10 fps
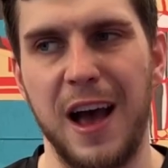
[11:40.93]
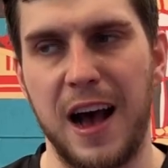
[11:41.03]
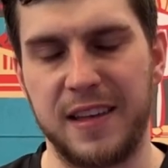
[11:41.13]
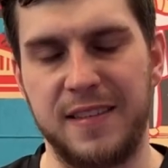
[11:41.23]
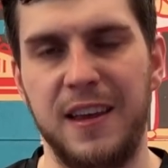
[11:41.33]

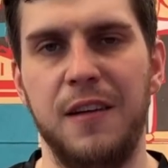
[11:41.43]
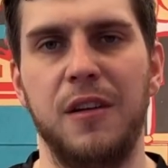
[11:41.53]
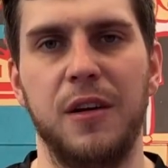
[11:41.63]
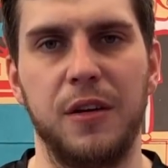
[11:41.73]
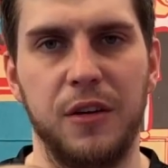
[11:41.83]
а
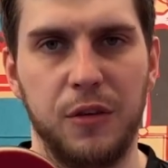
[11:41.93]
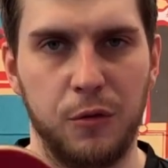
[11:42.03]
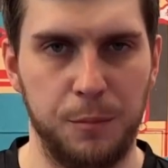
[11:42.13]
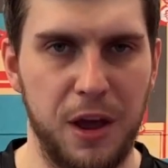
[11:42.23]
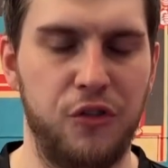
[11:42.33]
слева
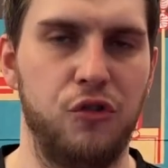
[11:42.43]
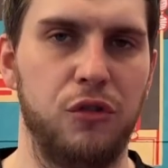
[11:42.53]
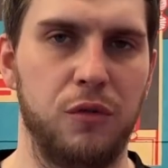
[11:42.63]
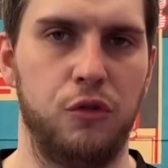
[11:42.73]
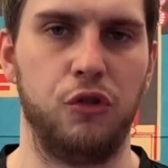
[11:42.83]
мяч
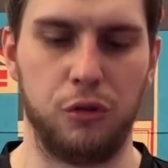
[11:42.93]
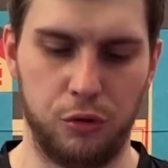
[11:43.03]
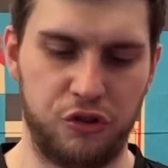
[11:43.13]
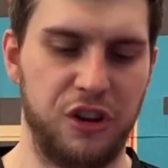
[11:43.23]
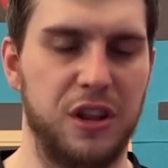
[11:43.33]
чувствую чуть
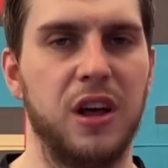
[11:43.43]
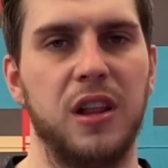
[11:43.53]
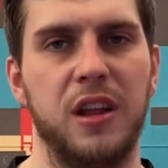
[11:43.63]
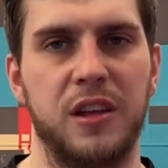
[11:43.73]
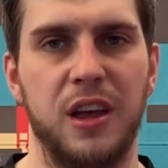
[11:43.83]
лучше эта
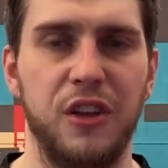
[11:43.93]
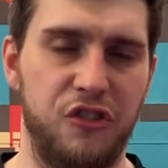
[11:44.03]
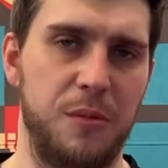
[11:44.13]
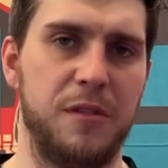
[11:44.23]
накладка, чем